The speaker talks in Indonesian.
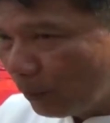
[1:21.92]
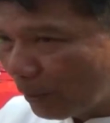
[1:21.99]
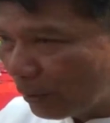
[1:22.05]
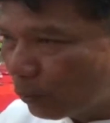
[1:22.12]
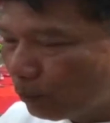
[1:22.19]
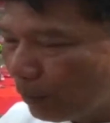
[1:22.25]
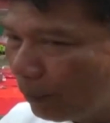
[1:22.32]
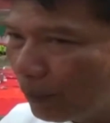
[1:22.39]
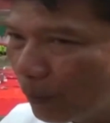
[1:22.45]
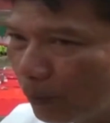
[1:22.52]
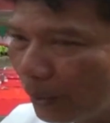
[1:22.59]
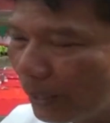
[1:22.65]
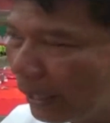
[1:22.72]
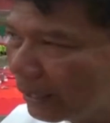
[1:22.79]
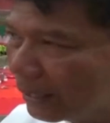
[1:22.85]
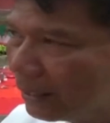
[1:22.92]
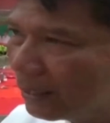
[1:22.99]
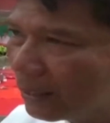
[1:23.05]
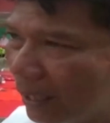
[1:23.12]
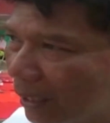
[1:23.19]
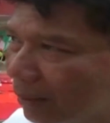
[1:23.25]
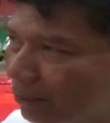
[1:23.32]
momen Sumpah Pemuda ini
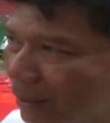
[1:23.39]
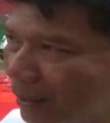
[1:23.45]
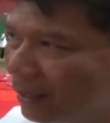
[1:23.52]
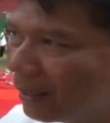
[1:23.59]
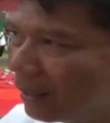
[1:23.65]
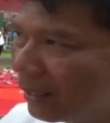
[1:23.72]
kami